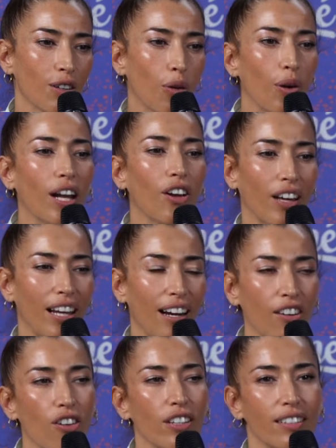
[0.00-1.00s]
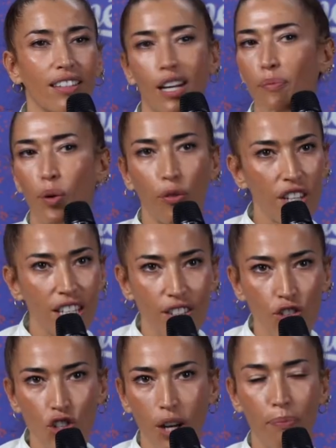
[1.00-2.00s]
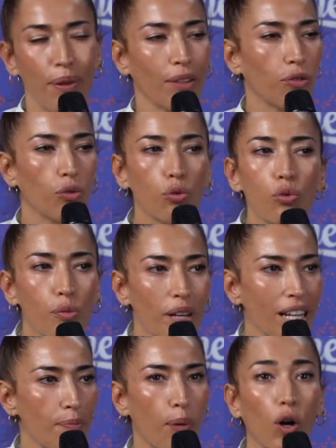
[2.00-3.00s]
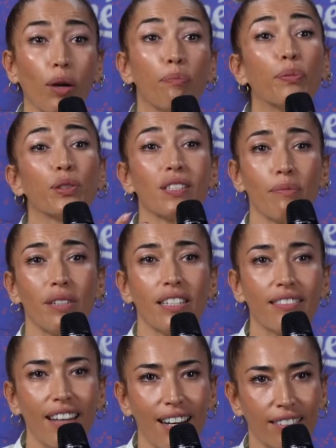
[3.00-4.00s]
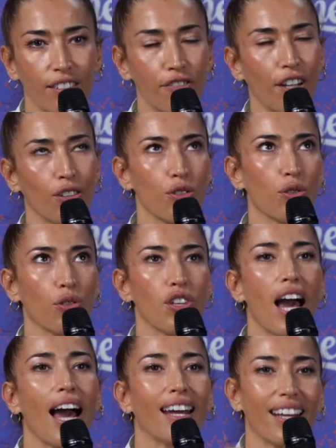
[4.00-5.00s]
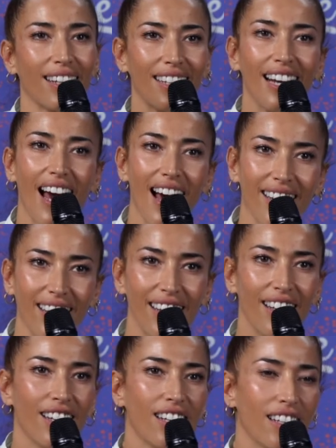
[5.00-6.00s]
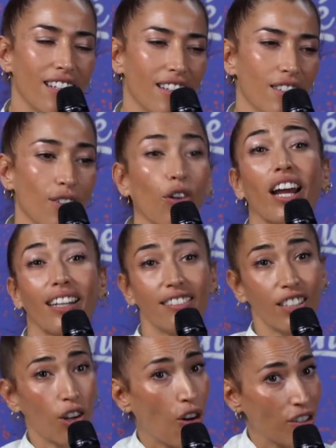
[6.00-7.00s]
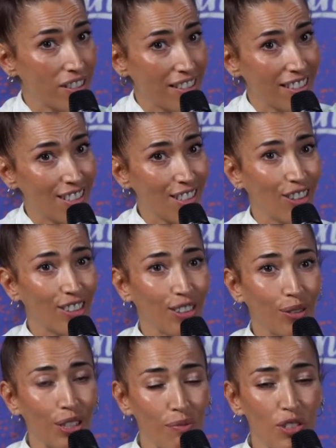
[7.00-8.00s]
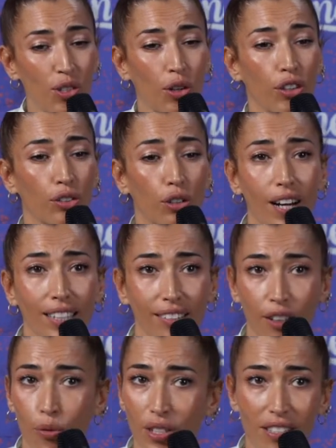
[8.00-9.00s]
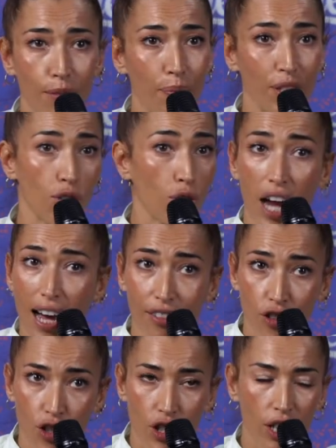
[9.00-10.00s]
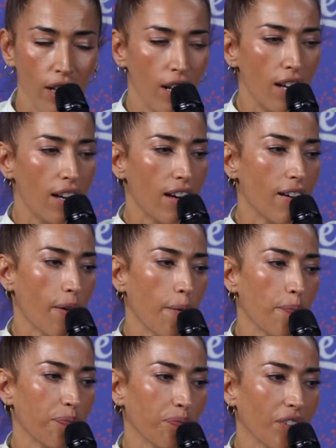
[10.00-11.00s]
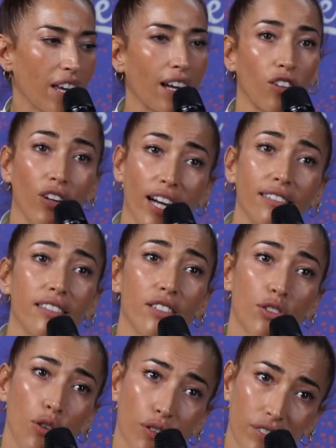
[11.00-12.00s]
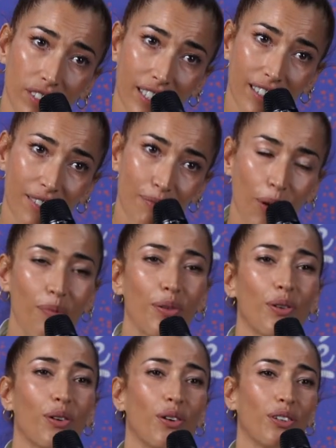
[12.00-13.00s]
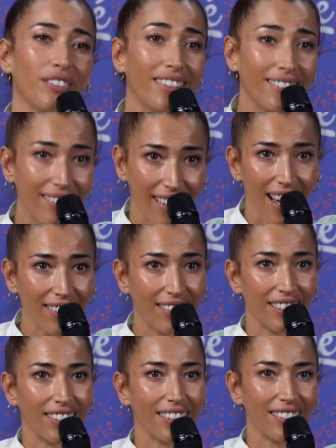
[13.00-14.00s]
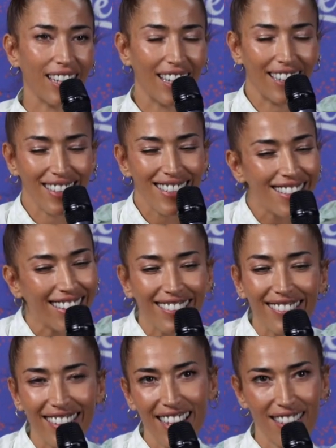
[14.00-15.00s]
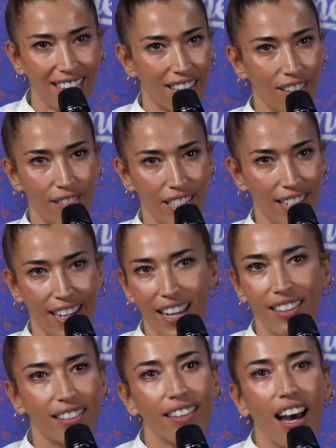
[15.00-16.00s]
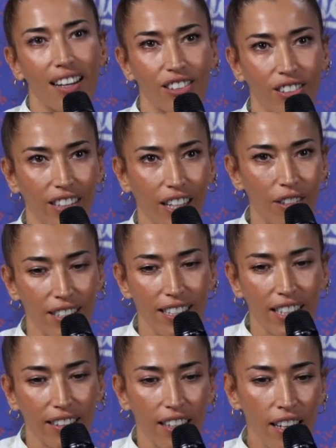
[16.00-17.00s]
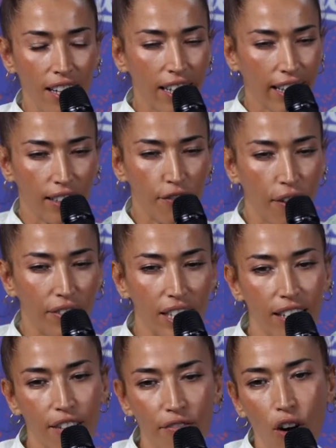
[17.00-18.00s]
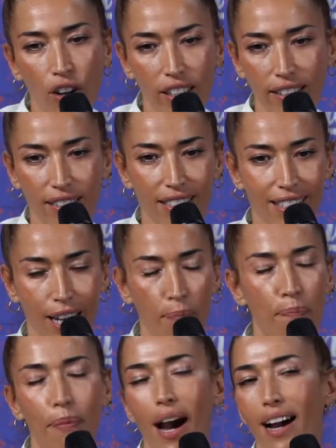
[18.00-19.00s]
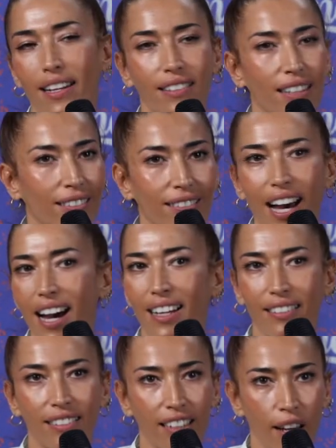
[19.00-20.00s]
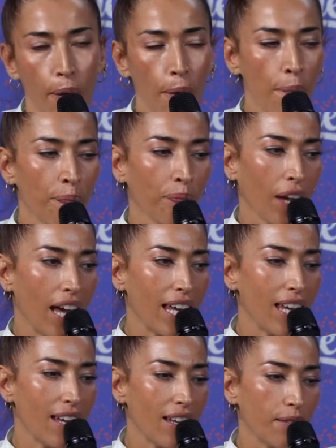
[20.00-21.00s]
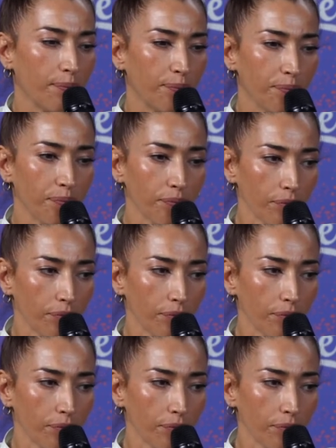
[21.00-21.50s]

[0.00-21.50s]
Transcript: quello che la noia della provincia, il piattume, le poche possibilità ti fanno sognare, anelare, eh, sono grandi cose di solito quindi mi sono ritrovata in questi personaggi ehm, che hanno grandi sogni, proprio dettati dalla ristrettezza di questa realtà, no? che quasi che, che ti fa venire voglia di scappare, di andartene. E, ehm,